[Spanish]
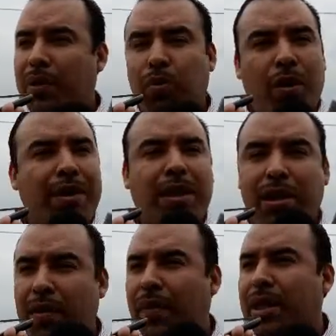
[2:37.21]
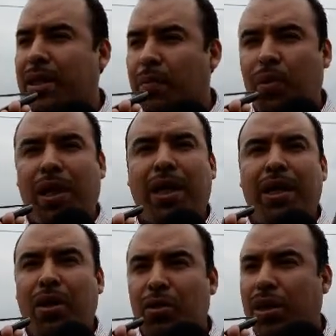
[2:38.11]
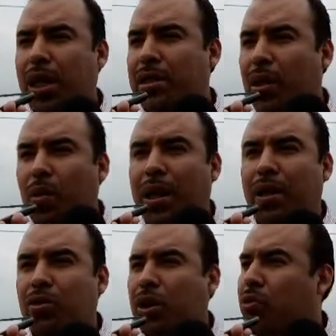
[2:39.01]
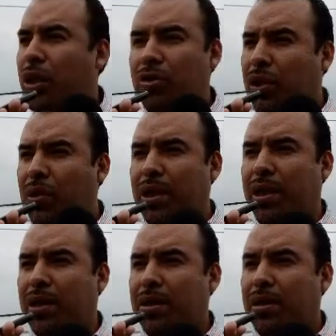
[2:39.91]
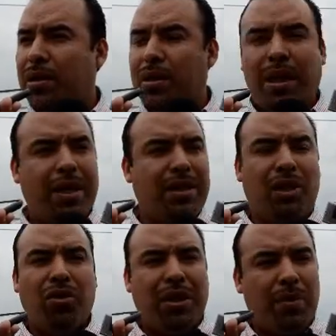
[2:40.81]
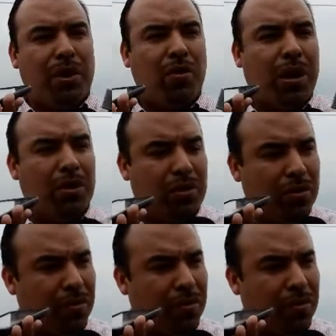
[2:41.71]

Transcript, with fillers: Las pruebas científicas que pudieran encontrarse en el lugar de los hechos ya no se encuentran. Han sido desvirtuados.